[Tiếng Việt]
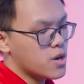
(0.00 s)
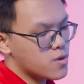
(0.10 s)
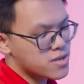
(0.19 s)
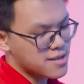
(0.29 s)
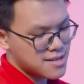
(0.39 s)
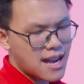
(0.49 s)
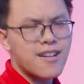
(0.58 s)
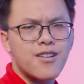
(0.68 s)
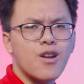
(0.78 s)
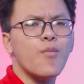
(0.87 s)
nó chính xác
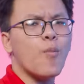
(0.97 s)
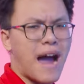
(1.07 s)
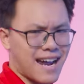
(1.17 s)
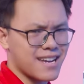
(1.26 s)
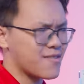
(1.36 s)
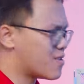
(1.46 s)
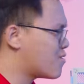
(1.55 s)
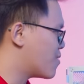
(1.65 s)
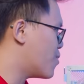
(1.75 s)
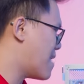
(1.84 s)
hơn là nó là màu bạc anh ạ
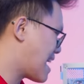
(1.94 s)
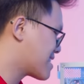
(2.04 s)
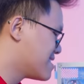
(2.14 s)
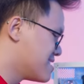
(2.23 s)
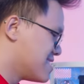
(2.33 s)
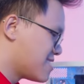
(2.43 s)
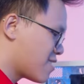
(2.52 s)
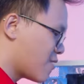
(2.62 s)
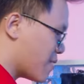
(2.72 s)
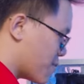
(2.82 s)
nó là màu bạc nó không phải